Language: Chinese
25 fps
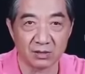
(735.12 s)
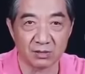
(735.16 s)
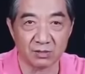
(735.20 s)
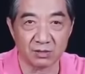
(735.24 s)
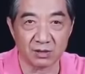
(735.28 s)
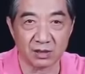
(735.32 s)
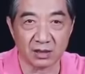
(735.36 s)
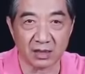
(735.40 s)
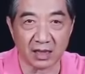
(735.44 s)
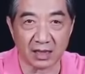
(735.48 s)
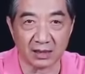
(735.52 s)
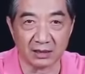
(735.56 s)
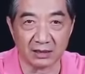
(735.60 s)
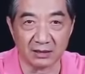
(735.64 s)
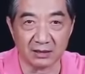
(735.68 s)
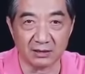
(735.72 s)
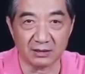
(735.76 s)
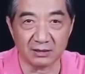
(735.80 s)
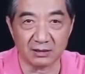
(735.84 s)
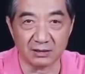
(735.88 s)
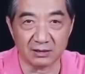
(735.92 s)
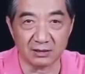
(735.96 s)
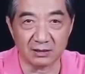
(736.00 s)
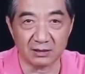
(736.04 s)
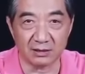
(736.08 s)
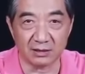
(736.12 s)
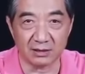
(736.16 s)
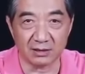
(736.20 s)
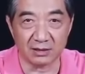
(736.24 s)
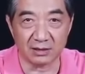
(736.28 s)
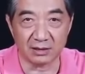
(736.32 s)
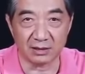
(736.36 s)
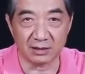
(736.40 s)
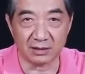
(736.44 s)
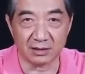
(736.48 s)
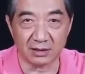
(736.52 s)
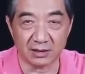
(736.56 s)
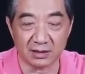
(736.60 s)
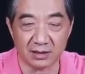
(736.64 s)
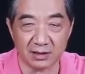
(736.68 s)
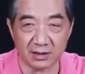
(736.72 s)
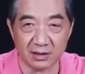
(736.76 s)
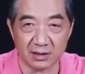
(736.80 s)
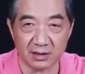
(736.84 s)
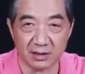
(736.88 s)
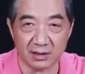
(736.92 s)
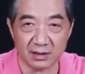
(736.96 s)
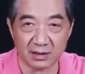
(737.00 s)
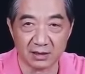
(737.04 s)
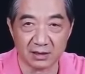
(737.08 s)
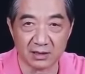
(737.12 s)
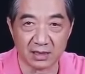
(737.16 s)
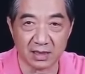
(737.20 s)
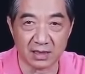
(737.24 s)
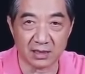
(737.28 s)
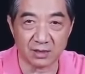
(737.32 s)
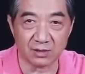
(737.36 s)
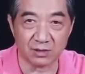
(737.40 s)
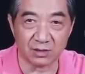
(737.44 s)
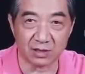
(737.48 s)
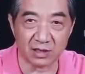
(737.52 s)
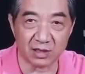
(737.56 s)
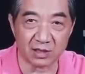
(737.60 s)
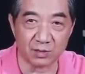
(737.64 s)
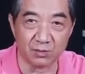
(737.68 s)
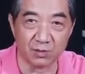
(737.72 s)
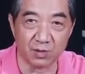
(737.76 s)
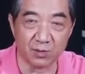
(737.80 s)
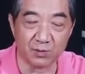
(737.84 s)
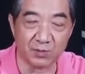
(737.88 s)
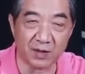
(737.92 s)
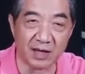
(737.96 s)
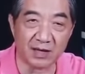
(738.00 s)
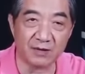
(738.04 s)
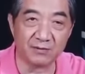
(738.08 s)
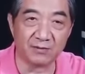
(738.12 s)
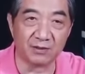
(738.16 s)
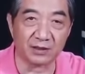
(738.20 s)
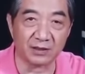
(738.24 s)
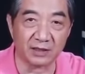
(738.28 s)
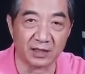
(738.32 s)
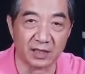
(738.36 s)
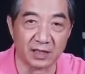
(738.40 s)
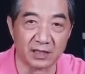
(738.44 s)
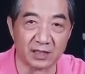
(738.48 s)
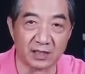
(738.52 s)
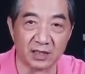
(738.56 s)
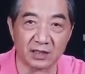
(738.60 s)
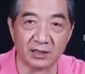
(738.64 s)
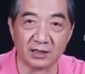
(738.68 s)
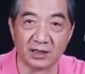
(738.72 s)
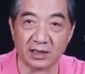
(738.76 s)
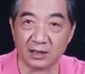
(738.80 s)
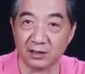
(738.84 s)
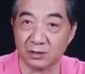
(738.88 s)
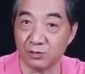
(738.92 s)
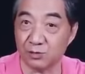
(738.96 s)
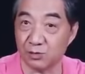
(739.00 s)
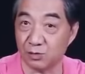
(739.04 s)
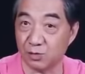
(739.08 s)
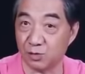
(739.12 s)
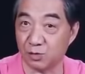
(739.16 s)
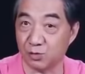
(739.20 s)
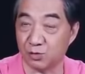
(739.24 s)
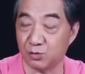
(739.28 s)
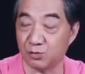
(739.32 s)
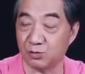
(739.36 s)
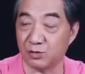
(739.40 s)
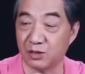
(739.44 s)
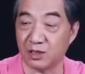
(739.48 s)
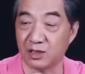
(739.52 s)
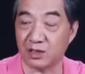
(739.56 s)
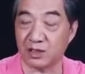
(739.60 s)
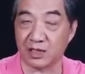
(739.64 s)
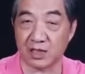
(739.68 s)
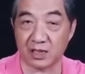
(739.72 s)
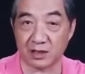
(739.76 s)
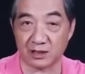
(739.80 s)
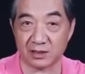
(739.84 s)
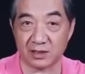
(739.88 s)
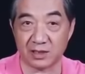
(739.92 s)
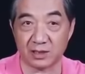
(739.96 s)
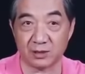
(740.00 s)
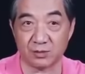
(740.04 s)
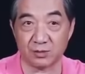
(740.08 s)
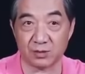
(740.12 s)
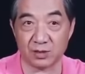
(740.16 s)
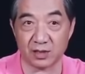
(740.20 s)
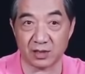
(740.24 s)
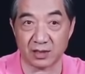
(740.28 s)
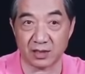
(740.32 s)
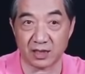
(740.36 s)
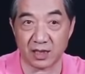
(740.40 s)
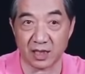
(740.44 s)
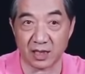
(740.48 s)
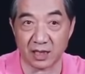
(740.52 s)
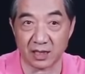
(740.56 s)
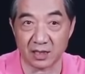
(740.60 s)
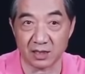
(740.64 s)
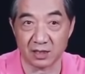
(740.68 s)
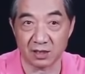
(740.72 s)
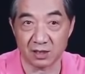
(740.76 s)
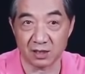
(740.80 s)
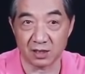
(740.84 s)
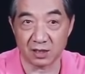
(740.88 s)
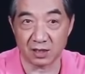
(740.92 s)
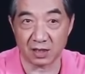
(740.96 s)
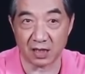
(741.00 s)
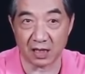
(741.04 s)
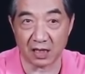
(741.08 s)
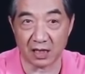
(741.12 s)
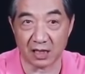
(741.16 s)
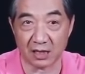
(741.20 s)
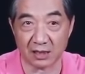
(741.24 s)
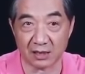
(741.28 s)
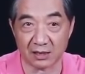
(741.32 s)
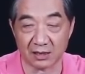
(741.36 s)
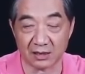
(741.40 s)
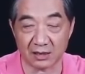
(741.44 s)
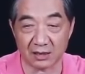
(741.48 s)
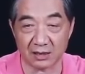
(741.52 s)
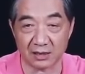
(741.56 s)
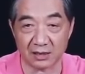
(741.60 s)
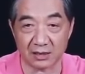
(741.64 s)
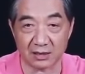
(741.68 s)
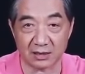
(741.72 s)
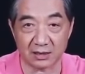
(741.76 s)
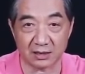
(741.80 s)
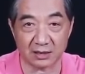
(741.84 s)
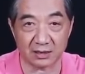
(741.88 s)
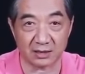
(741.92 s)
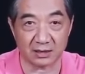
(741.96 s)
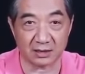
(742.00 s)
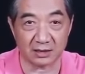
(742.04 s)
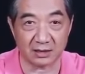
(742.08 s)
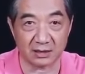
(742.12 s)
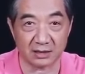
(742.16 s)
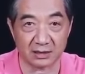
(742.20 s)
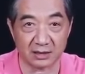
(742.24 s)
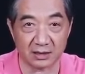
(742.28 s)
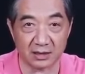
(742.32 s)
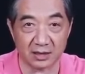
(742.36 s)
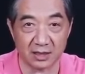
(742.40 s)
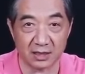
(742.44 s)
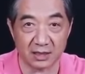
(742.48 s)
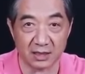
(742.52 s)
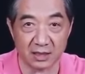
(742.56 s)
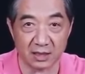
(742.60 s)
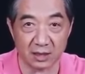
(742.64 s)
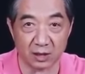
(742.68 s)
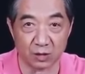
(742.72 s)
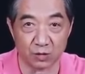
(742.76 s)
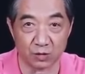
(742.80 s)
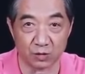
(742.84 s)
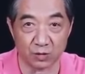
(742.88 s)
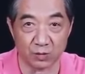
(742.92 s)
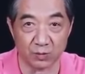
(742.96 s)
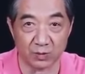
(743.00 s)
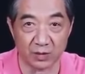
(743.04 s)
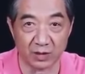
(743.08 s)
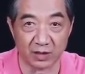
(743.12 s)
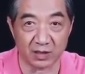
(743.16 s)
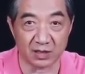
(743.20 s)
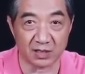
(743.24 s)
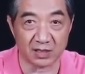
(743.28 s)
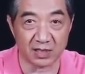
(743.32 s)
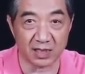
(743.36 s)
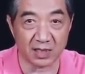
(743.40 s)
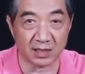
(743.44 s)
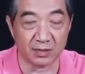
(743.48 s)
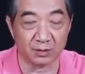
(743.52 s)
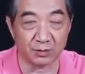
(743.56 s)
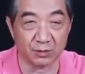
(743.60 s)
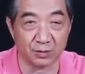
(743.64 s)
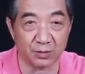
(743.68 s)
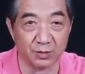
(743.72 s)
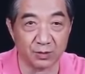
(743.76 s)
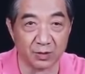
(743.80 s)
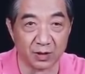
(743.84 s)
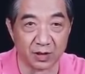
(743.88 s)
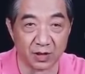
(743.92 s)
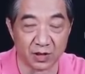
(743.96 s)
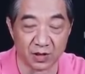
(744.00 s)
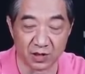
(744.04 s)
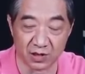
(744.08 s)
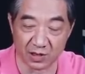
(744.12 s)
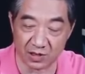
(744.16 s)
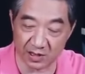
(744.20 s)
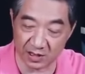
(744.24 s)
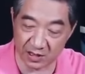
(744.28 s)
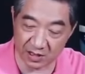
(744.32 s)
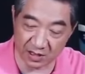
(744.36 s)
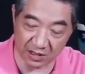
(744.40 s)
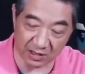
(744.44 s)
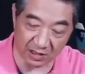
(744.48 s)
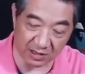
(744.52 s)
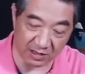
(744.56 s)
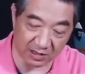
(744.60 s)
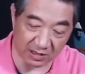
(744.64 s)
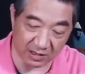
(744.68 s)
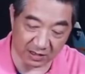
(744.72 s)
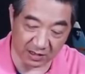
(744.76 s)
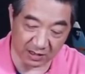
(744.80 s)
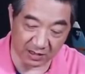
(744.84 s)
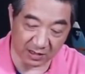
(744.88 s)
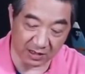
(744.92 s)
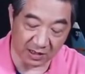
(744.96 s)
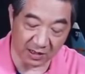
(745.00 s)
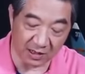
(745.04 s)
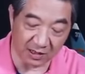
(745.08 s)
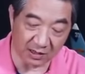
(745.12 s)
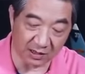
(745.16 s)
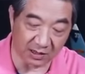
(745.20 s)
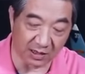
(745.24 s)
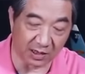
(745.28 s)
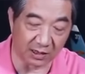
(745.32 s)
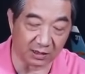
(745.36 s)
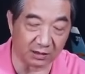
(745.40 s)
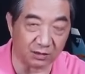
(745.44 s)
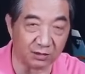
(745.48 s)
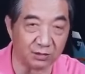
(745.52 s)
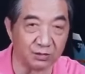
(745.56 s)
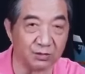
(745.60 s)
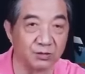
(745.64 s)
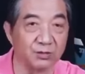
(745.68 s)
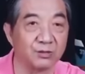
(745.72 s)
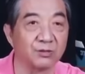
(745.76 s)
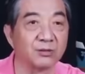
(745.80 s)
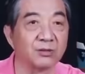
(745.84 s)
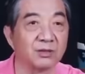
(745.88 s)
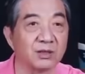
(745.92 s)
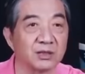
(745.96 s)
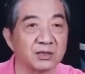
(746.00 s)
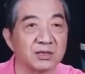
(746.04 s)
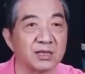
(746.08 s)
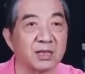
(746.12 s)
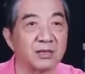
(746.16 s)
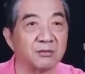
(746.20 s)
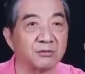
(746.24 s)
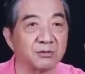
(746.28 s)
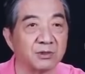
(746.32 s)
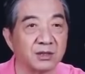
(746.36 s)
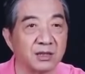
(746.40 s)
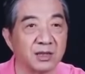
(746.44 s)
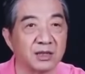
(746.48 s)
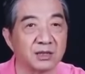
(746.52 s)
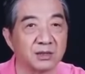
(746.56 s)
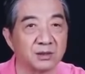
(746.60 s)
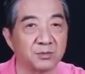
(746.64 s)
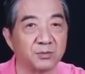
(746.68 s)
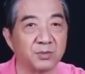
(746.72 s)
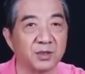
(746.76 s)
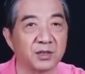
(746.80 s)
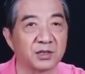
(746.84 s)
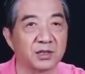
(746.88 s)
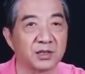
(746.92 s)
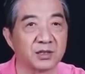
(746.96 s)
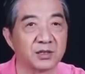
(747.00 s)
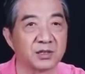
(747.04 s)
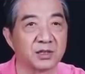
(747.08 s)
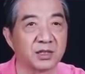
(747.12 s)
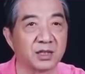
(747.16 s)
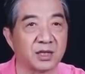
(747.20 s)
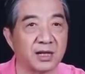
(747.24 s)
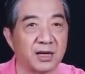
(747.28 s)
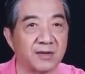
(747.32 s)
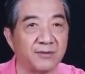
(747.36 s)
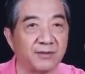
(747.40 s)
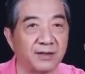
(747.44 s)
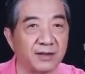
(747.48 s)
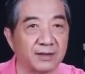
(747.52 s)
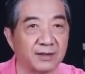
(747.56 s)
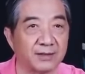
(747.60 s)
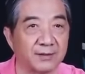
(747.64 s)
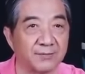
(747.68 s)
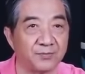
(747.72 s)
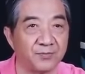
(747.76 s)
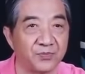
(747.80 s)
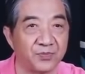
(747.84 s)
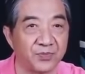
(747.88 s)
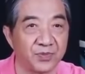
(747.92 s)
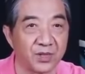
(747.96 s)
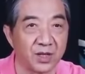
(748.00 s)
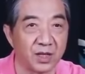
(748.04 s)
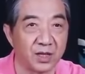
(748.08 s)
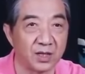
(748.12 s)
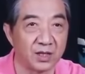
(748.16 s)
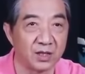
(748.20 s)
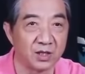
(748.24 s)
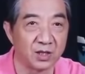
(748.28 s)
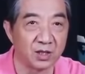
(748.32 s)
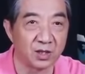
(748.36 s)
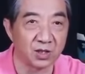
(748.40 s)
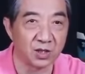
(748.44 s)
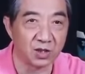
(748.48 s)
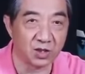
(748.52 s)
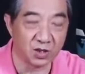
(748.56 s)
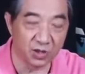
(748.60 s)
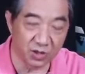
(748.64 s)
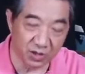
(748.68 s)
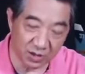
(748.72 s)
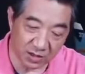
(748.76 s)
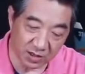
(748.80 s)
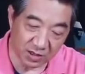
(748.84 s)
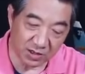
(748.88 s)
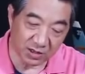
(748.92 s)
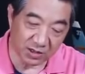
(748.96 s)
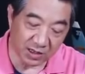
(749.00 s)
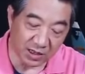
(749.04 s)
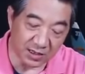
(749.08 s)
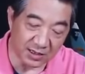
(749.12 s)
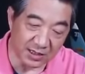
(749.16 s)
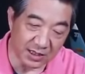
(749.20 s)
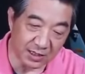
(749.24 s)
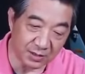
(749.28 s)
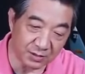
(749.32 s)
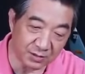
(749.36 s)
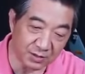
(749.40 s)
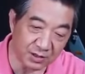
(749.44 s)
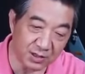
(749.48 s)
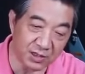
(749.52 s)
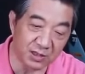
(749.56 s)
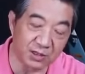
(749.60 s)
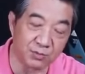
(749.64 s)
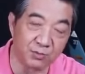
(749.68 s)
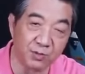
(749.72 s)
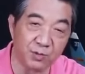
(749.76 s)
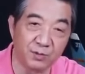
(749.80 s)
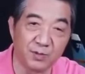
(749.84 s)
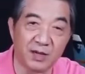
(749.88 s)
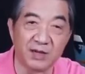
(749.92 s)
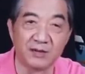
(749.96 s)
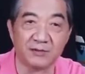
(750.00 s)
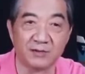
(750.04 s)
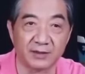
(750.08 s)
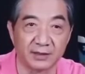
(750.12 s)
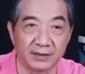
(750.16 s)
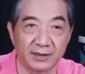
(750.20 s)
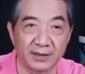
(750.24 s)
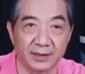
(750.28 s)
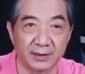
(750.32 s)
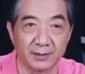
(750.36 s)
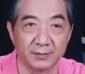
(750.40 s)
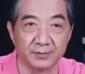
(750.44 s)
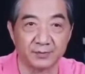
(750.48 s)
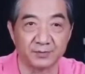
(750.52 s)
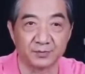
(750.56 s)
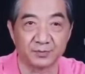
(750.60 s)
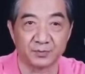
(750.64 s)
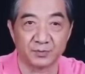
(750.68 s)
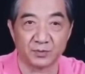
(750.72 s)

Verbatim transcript: 组织打捞采取的什么办法呢？上海打捞局出了两千多人呐，啊这个这个这个准备了三个多月，实际上这个打捞就用了三五天就把这事干完了，实他采取了什么办法呢？